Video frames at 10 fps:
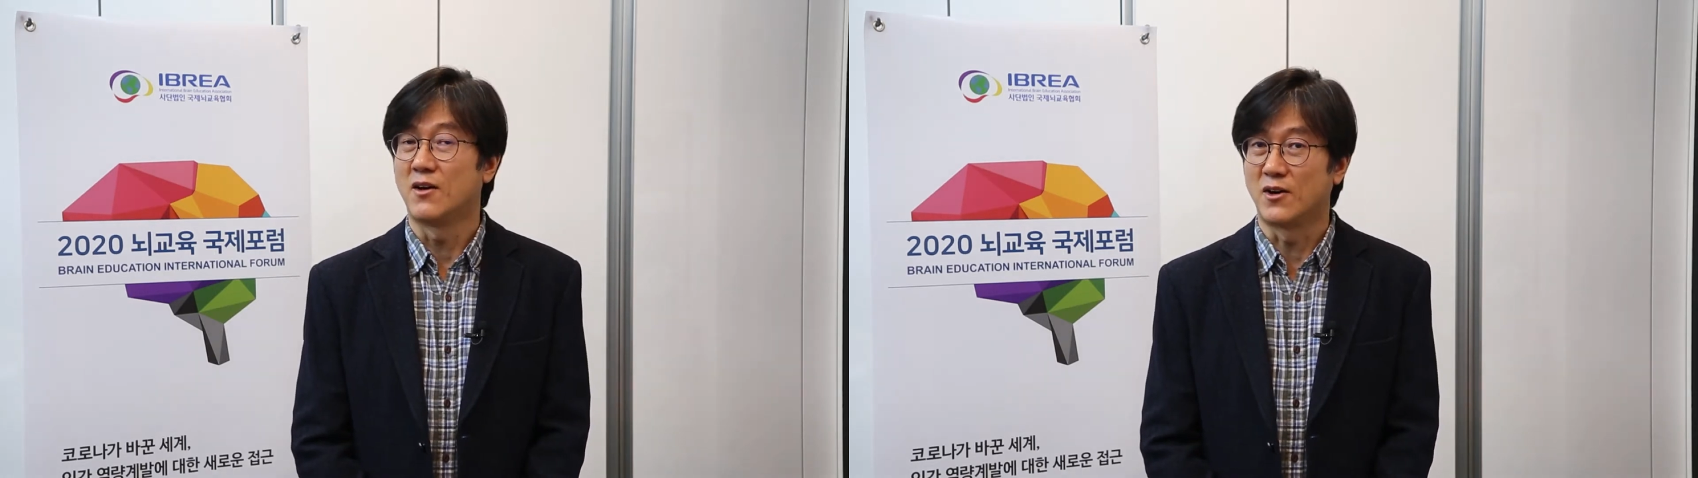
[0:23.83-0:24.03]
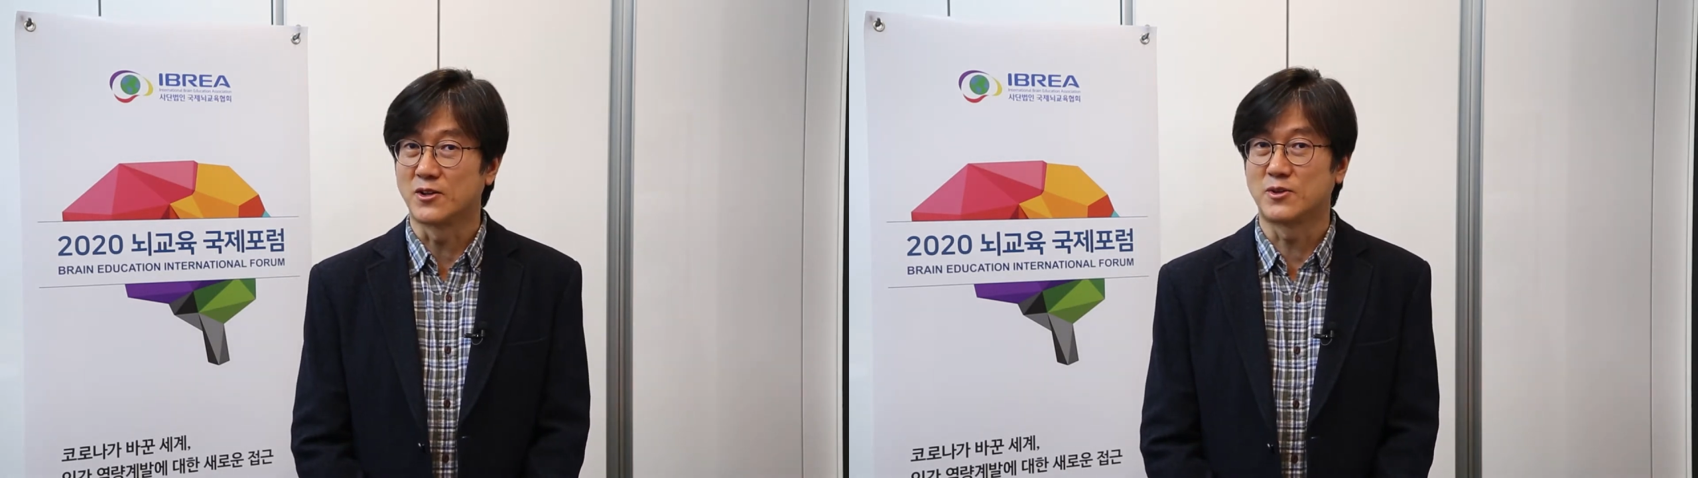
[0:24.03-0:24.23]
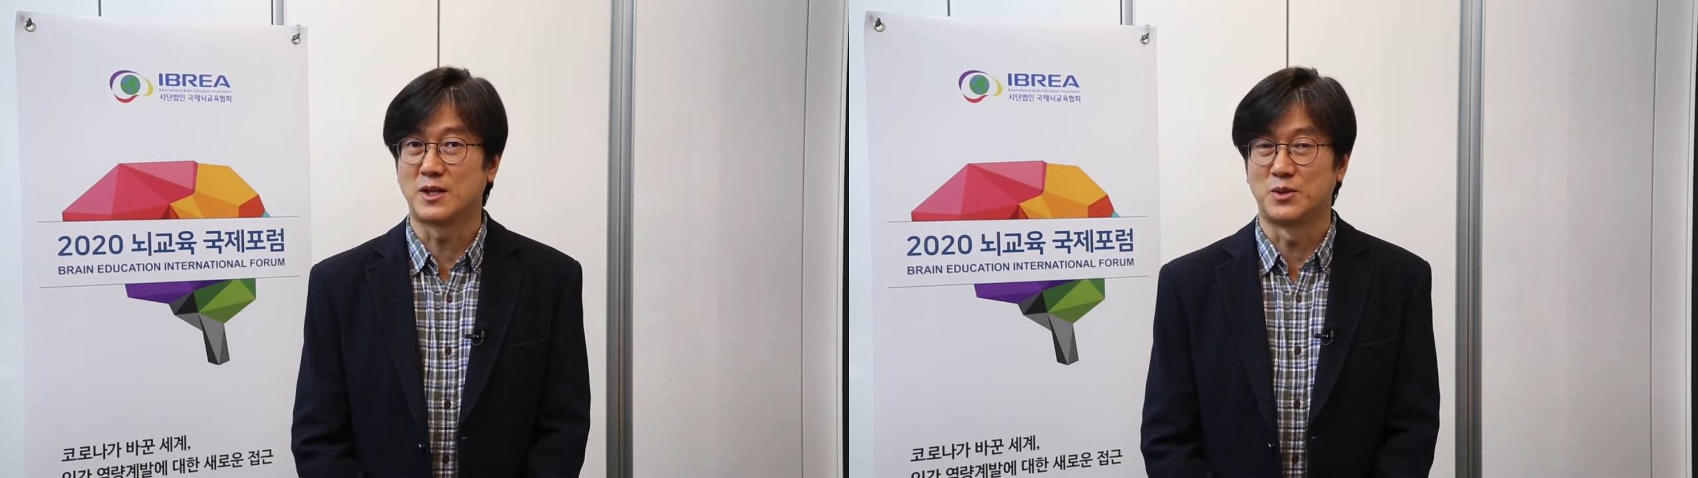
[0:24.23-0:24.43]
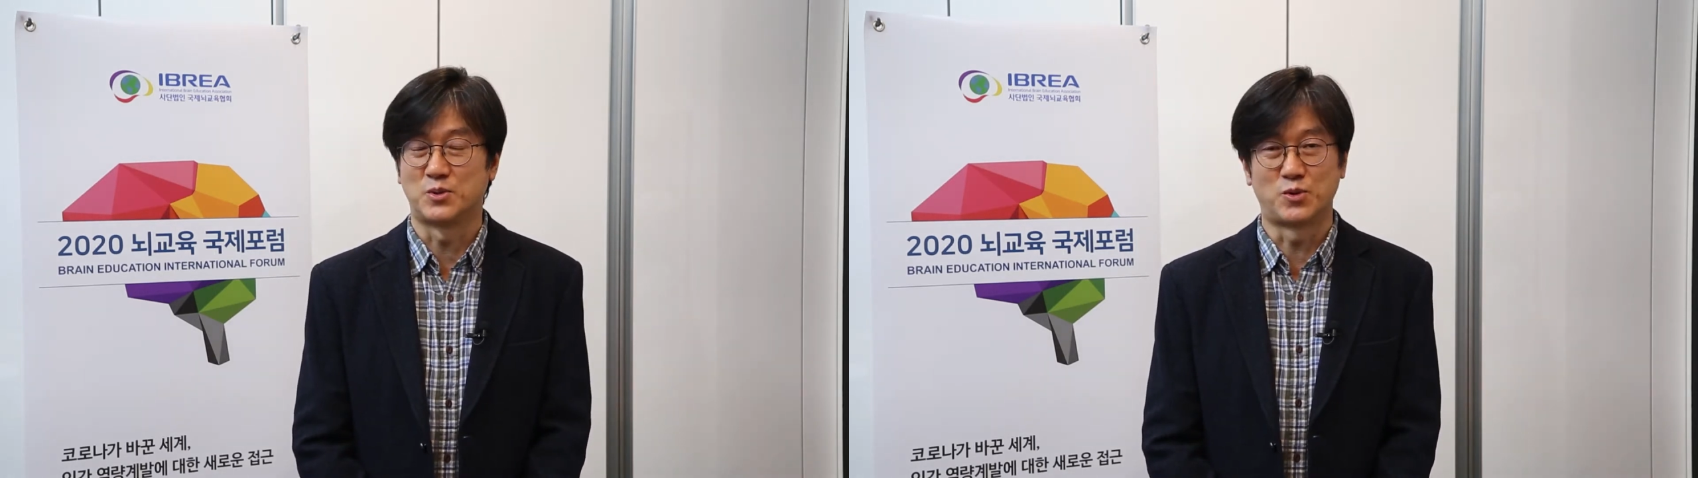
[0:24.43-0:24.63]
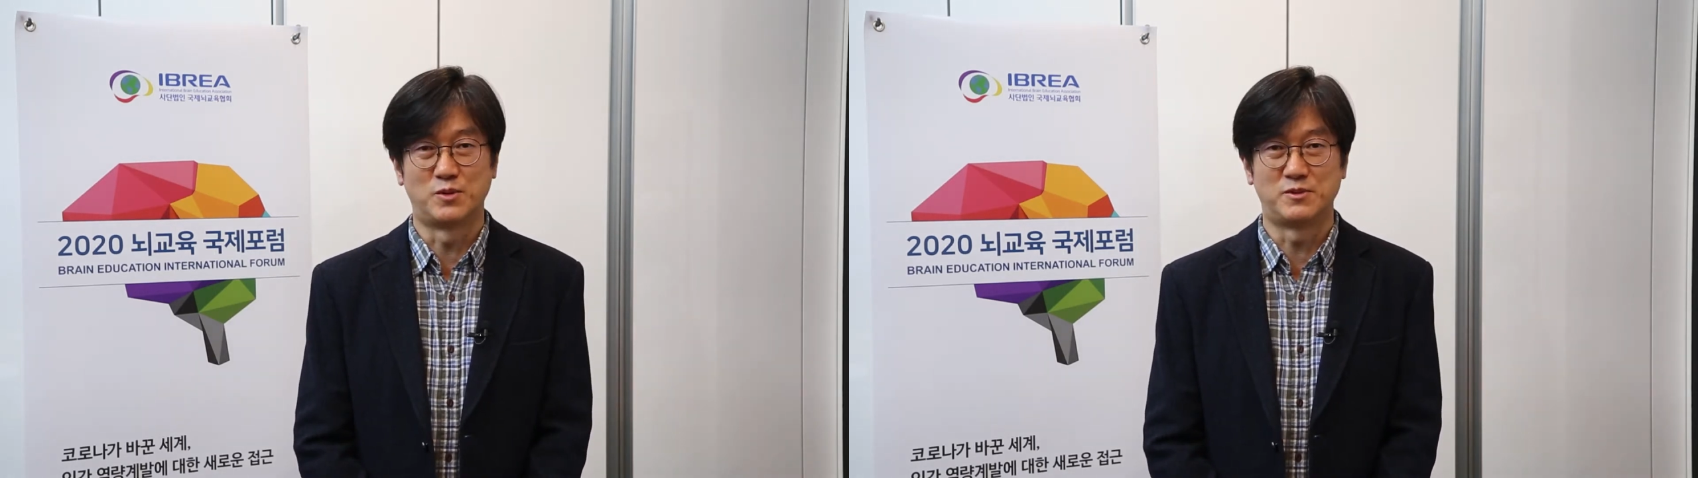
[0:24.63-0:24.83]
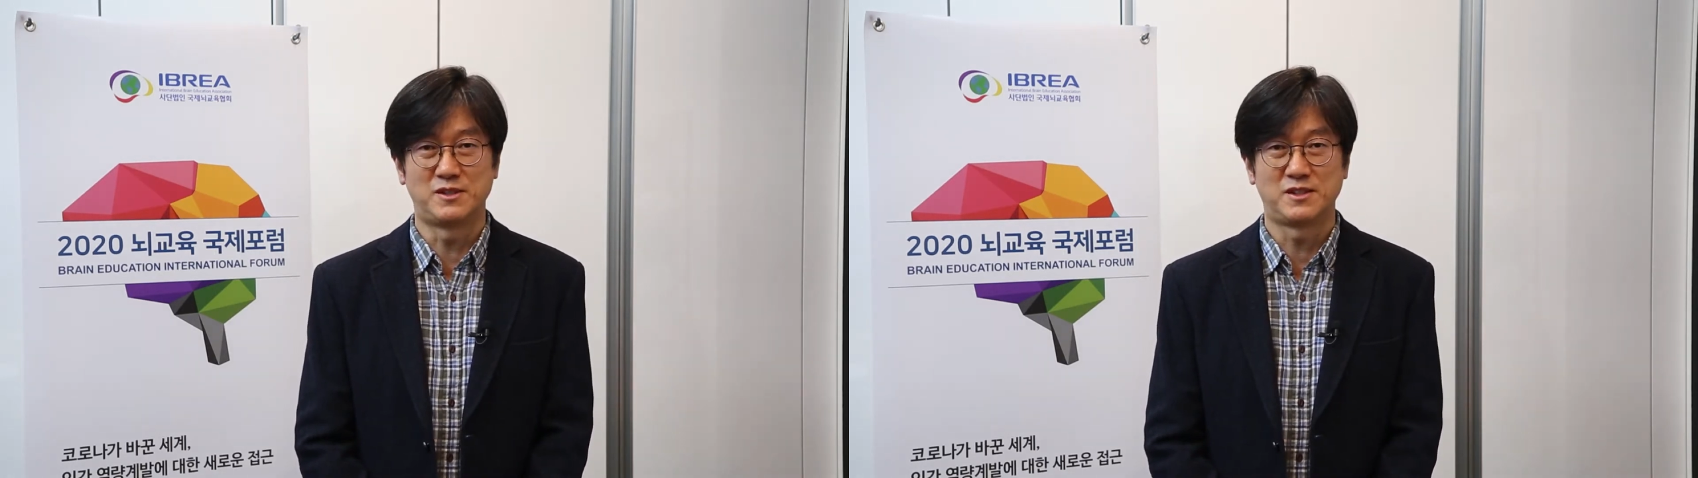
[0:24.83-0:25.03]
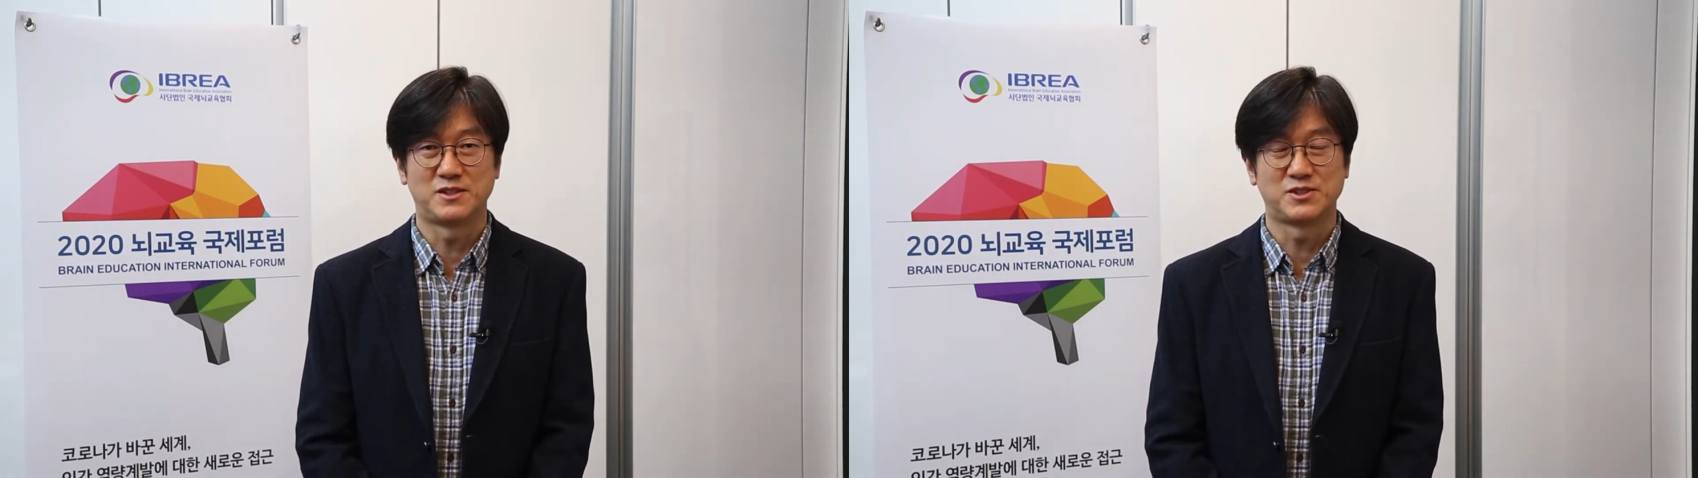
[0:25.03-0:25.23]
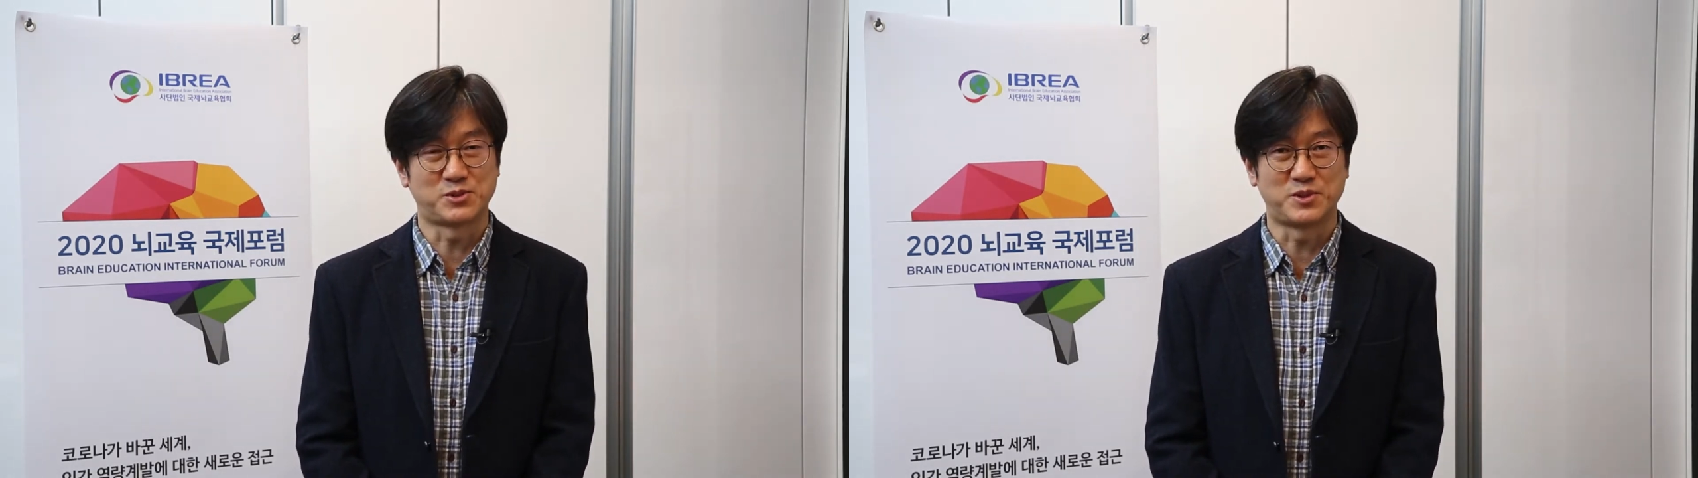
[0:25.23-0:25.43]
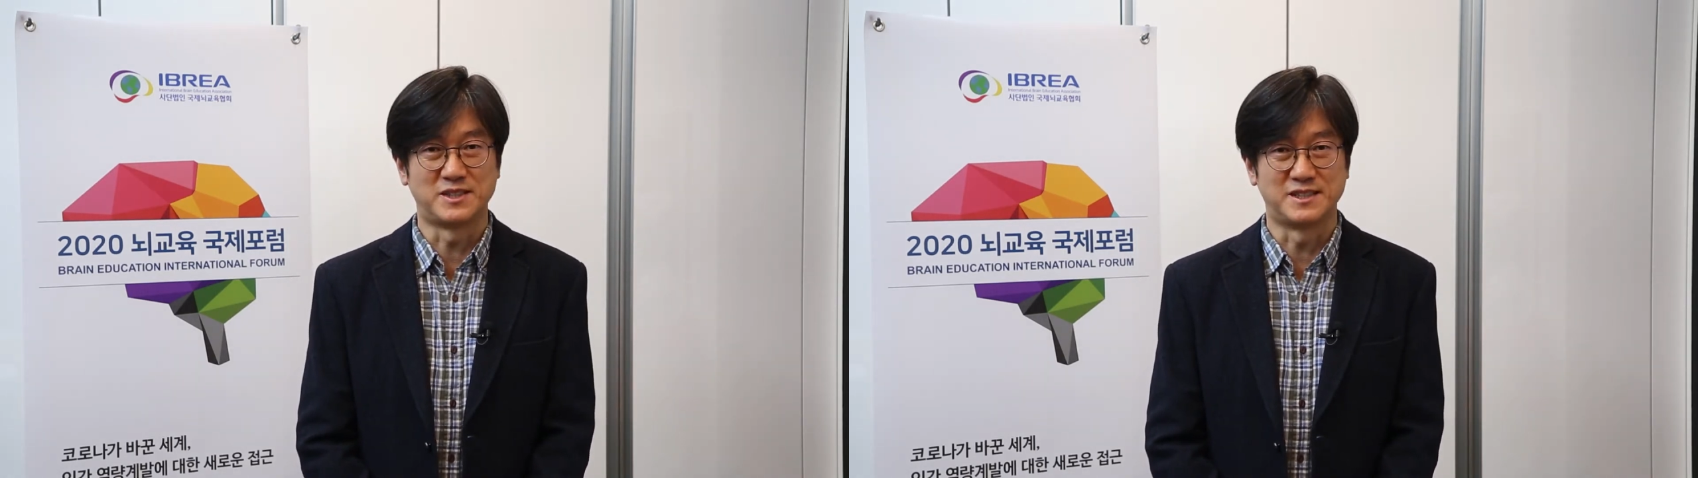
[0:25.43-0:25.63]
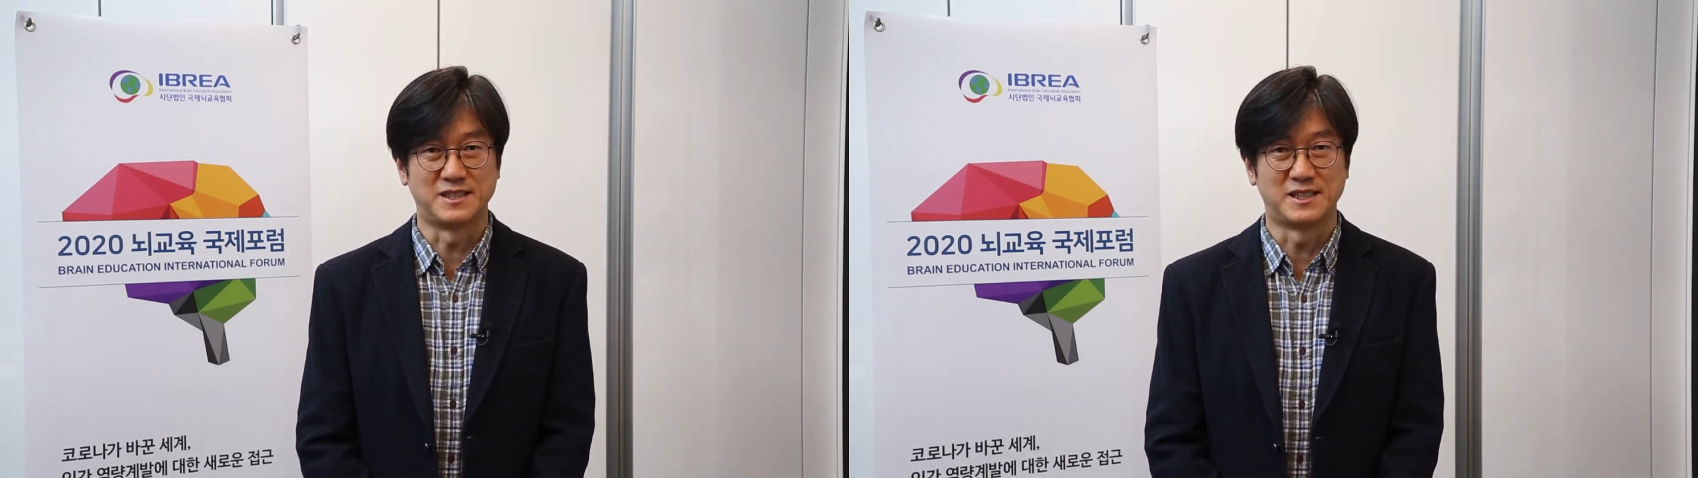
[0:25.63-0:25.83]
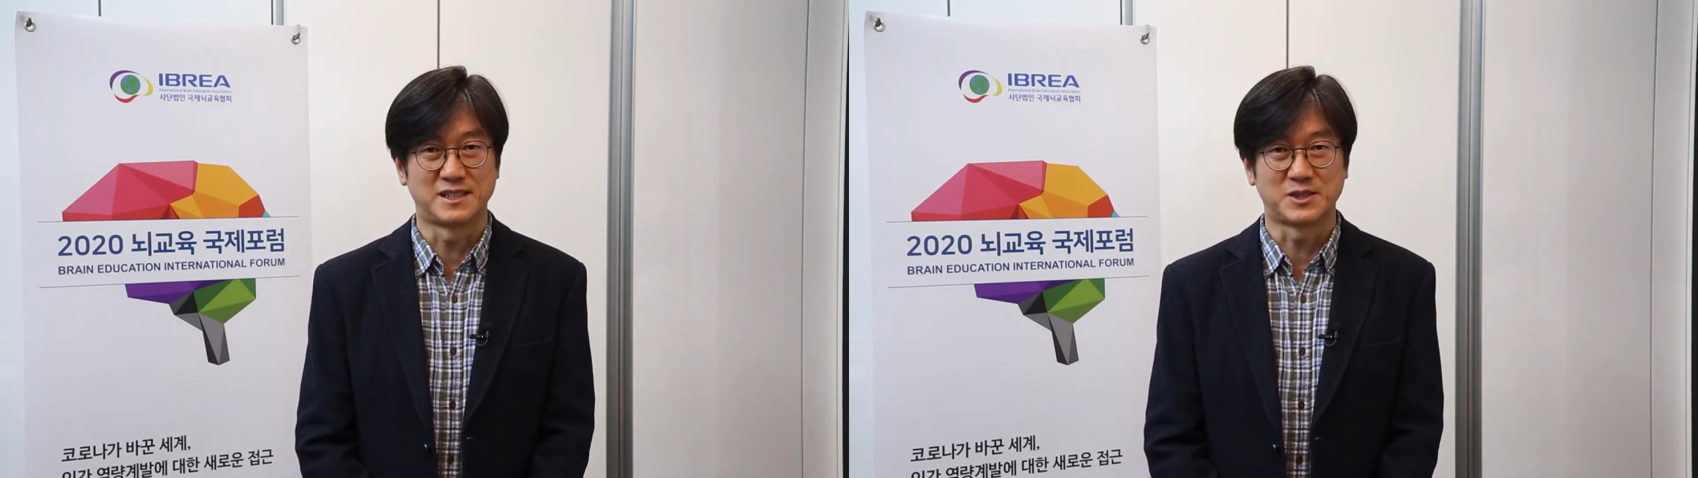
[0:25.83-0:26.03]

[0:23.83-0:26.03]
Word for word: 어떠한 도움을 주고 있는지